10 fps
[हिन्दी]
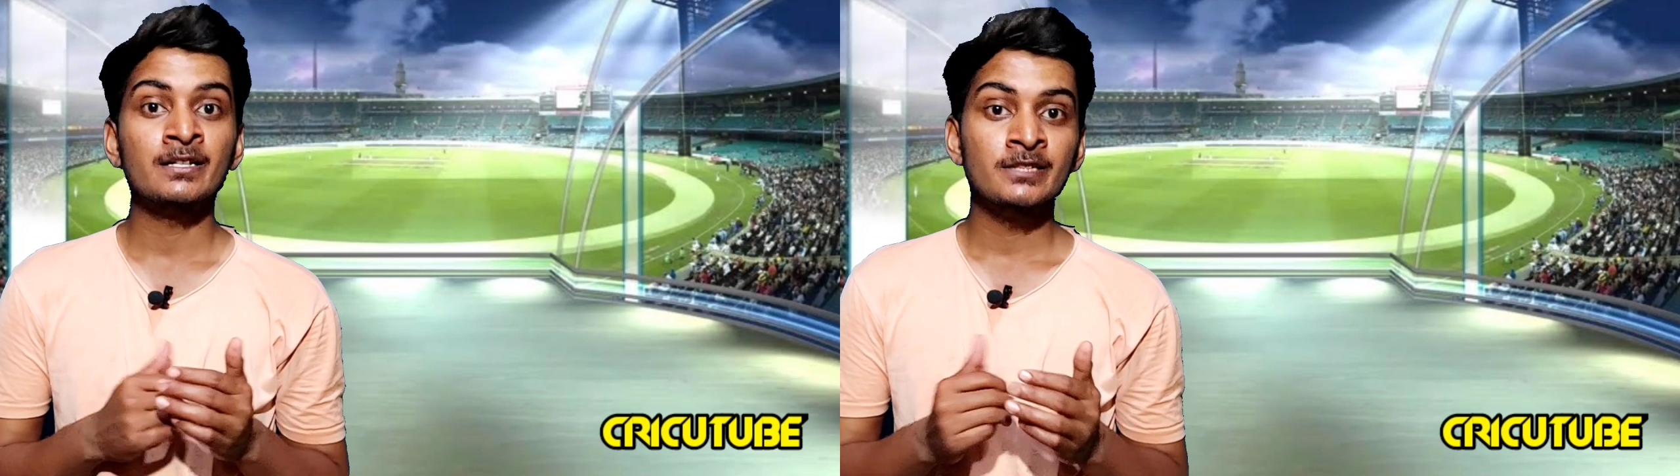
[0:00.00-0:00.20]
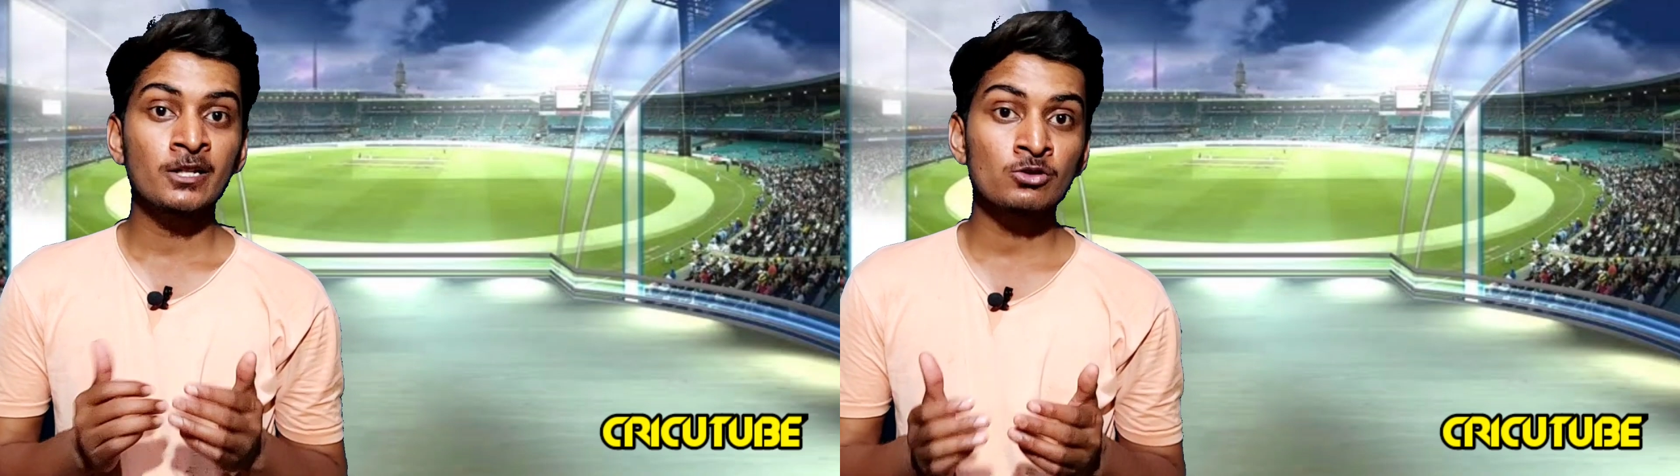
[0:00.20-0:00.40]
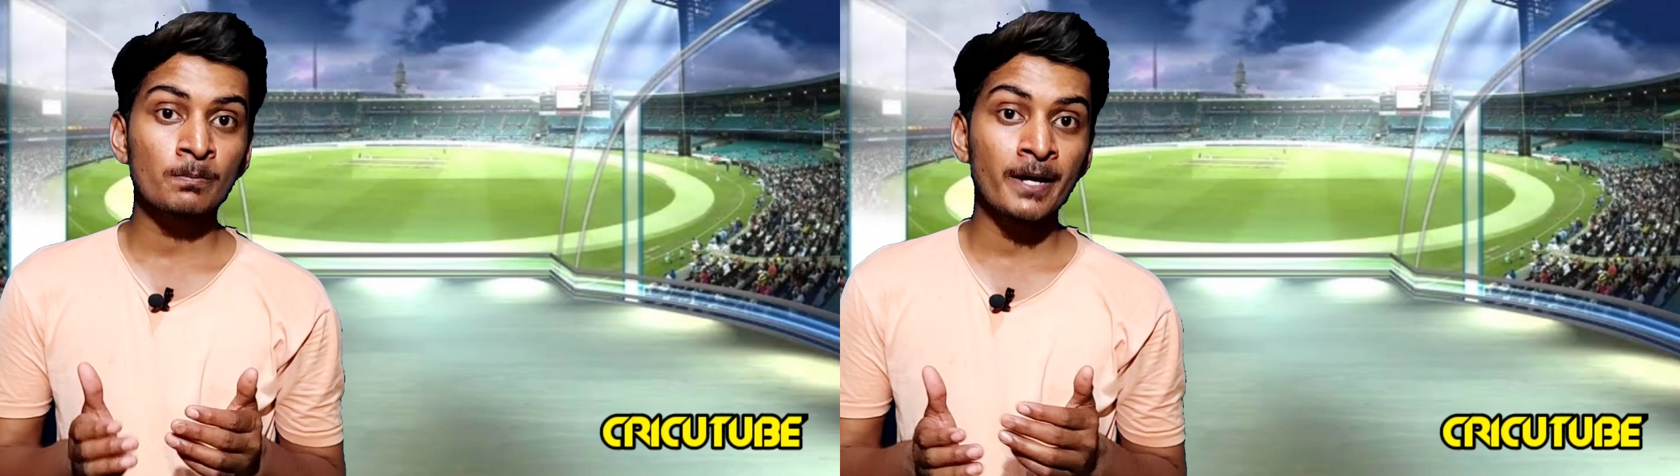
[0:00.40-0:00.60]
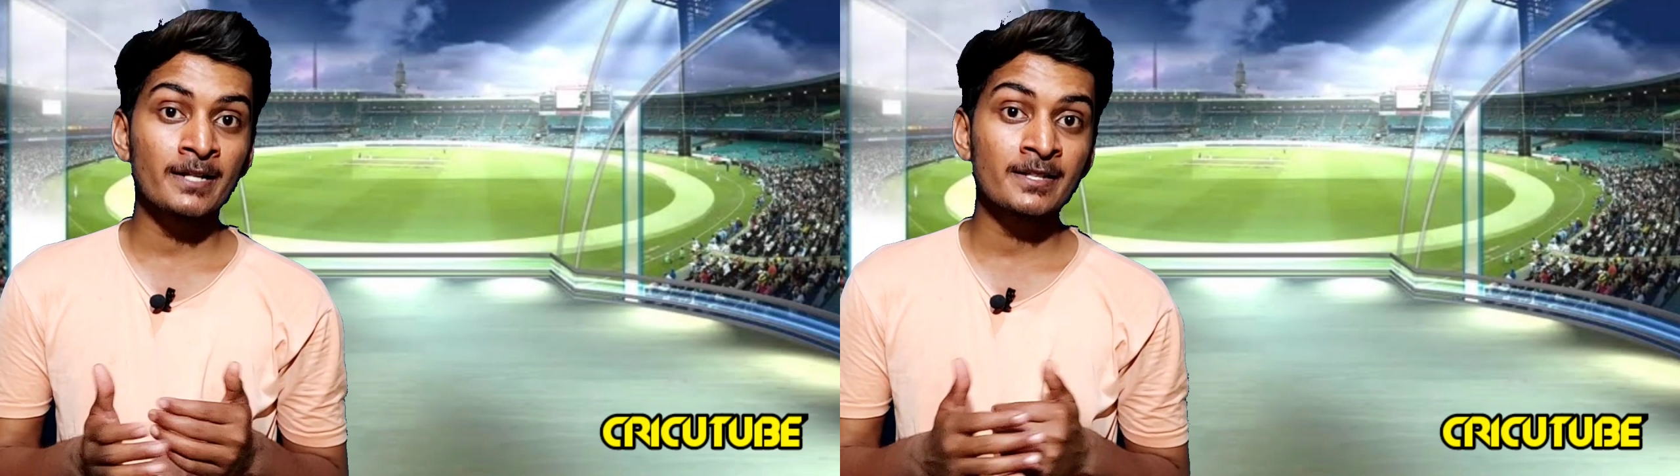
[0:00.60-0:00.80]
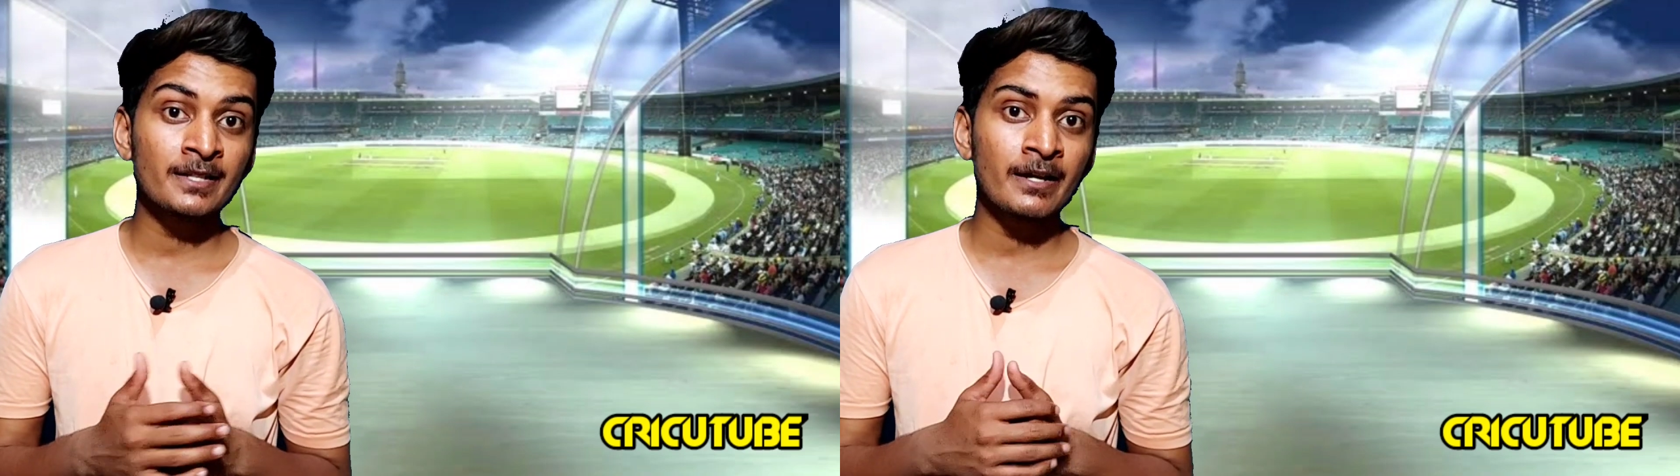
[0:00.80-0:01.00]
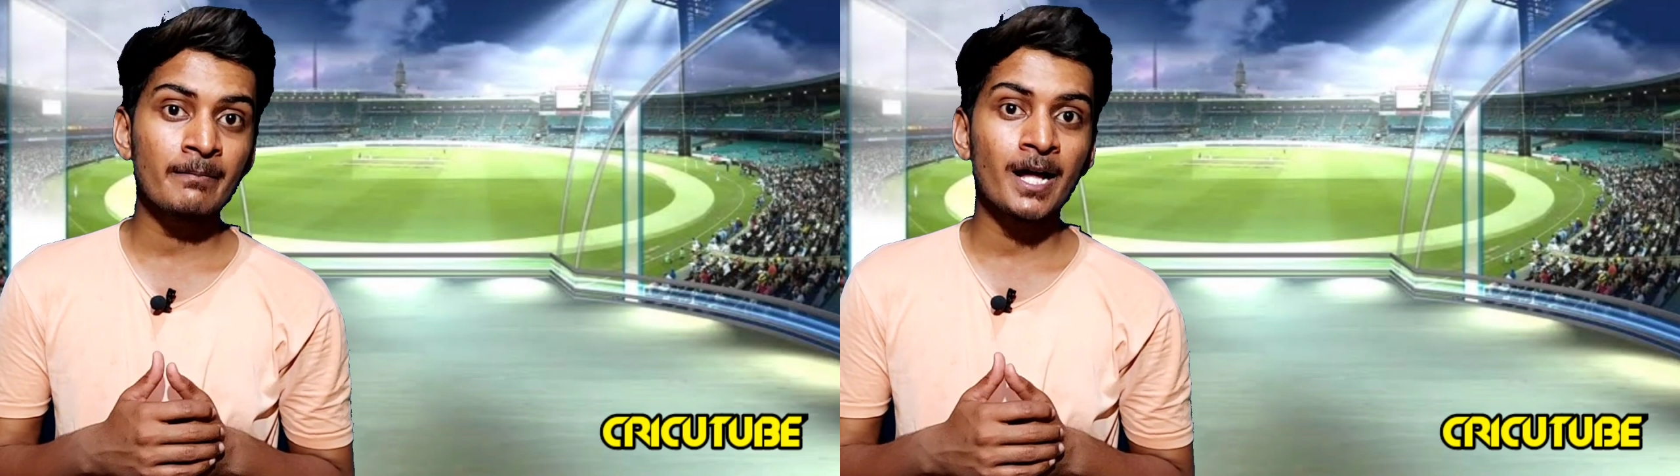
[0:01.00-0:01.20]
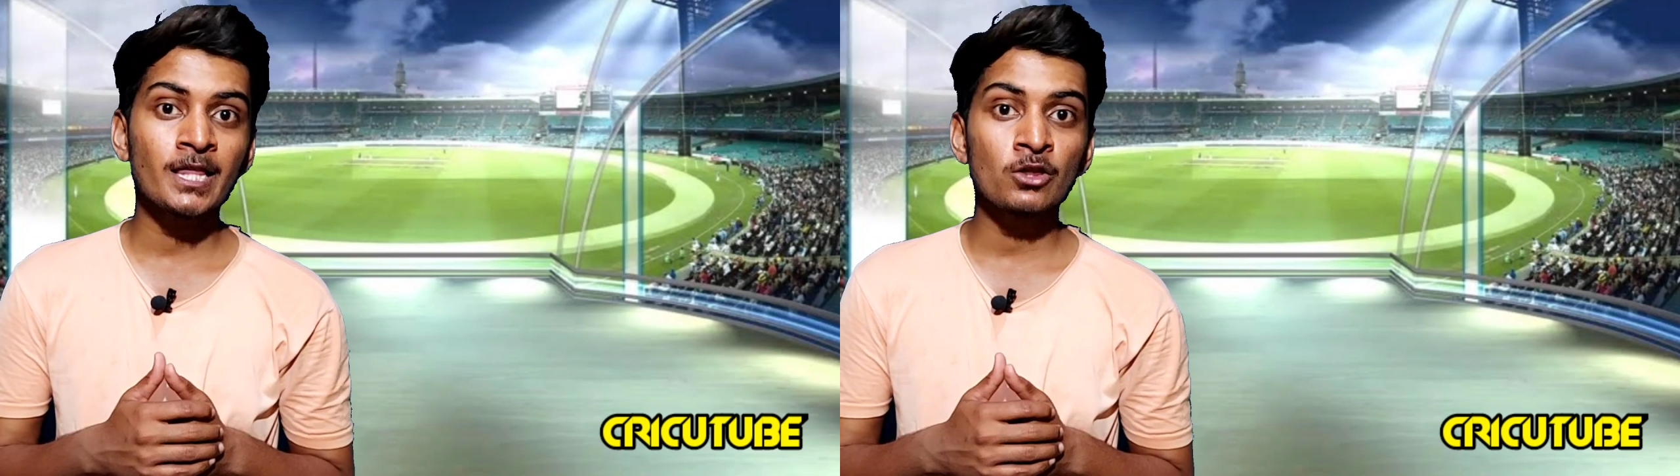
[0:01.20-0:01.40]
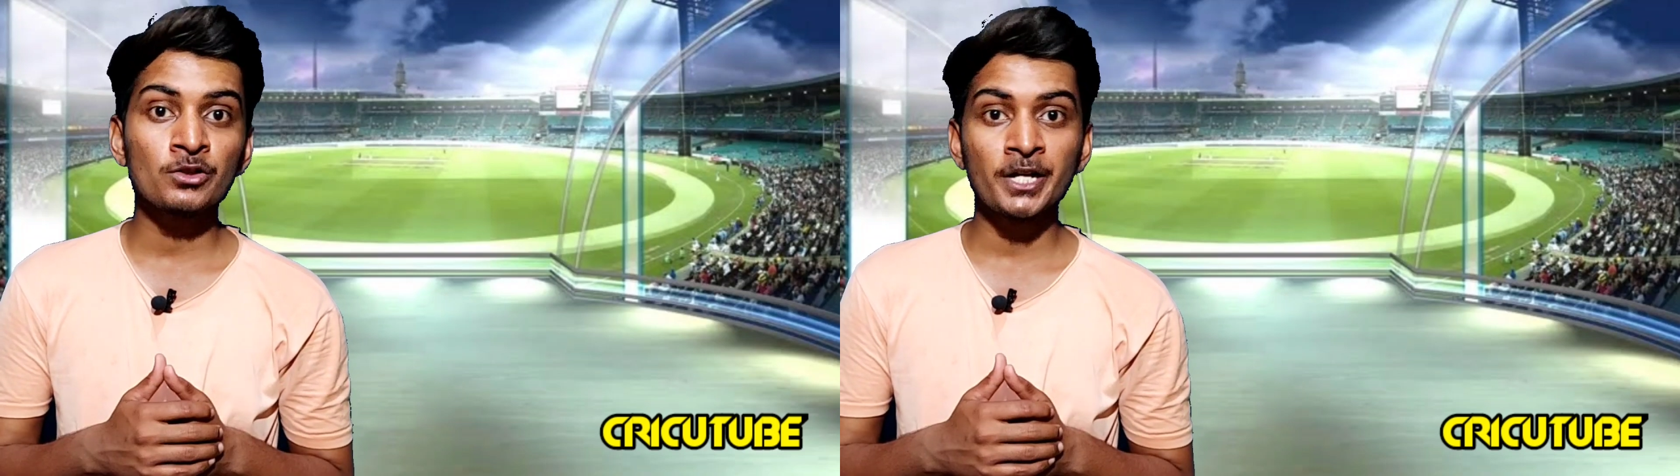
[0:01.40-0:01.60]
या दोस्तों पहले झटके की बात
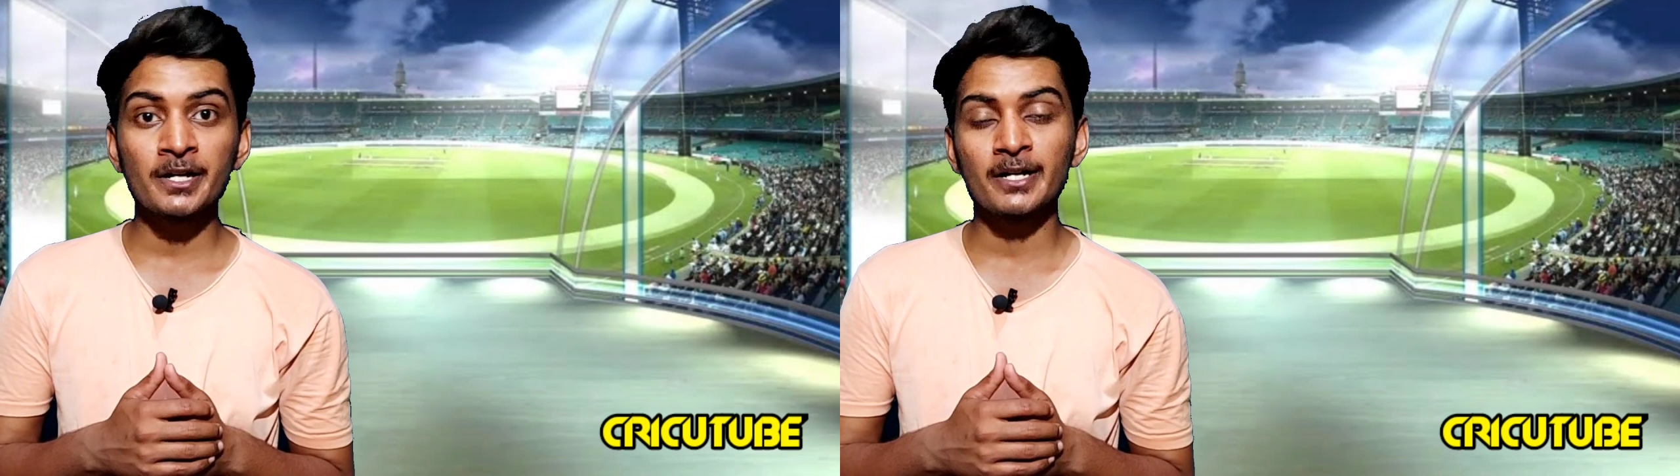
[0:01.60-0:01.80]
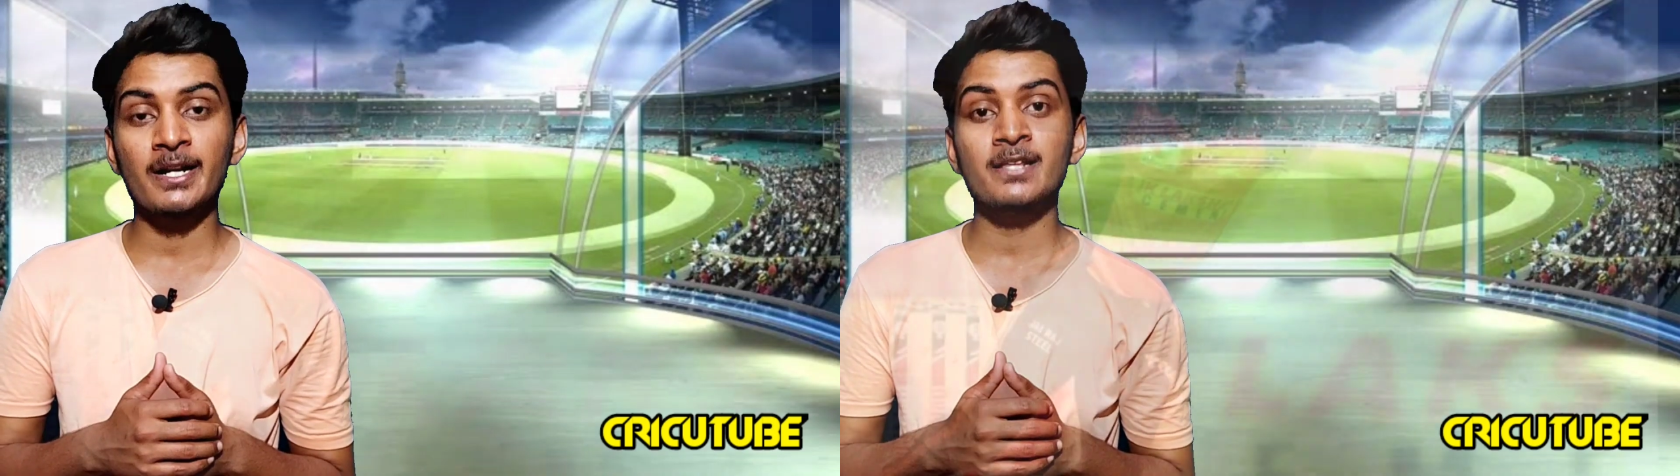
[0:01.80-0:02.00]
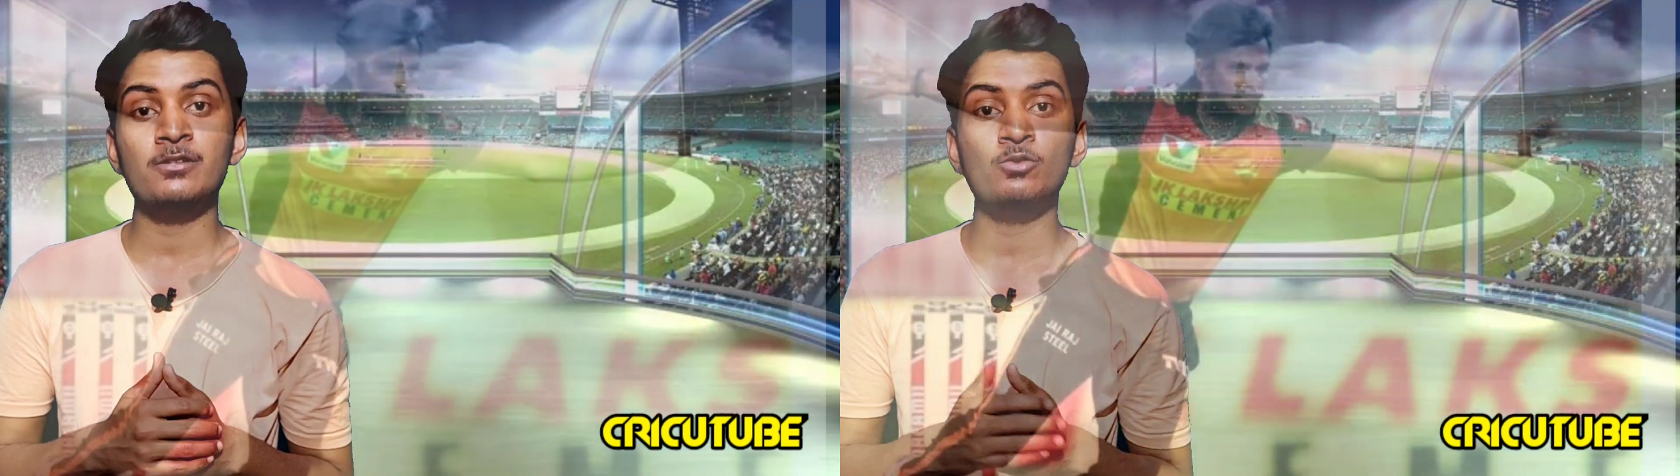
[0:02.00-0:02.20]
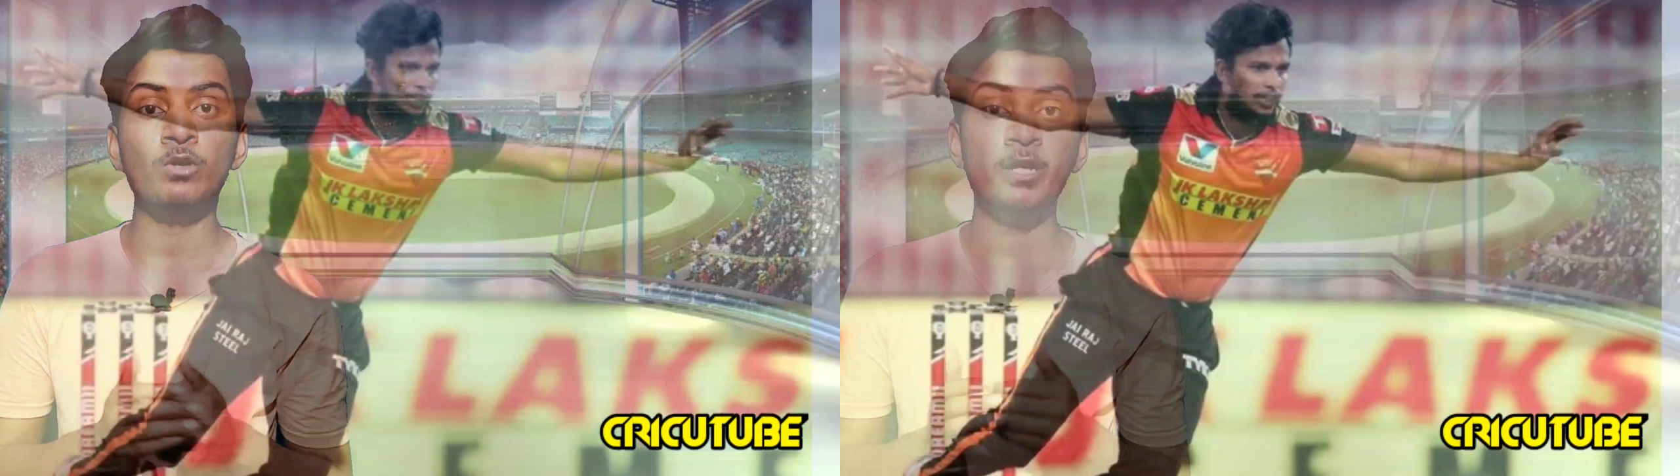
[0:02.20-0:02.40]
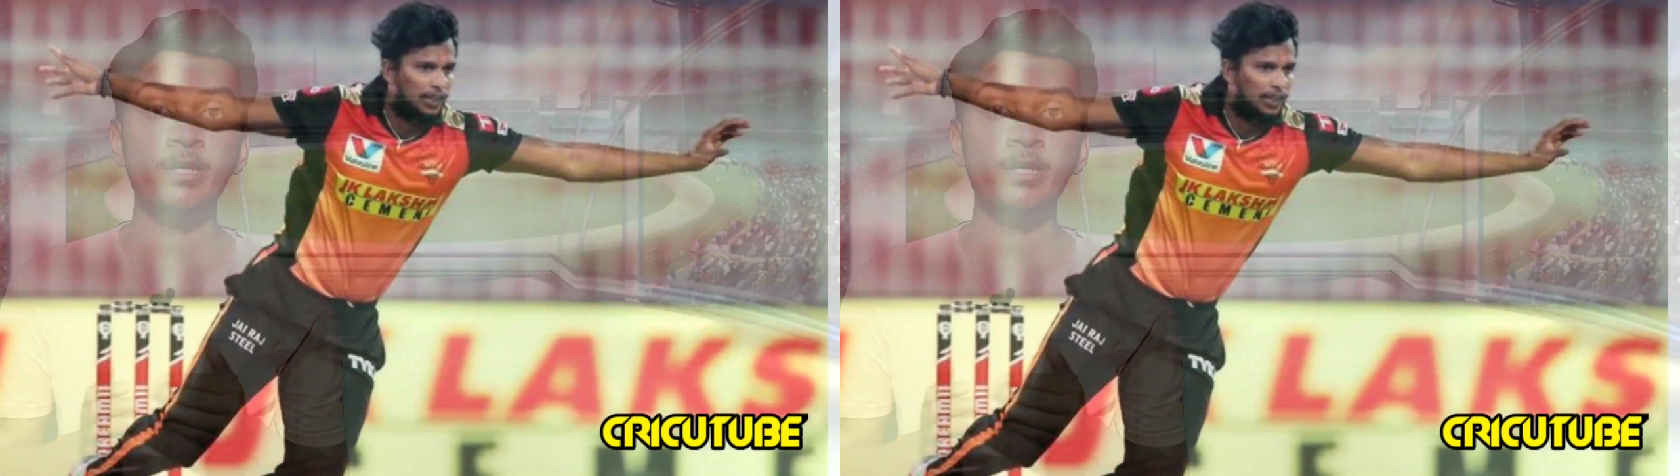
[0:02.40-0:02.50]
करें तो टी नटराजन जो कि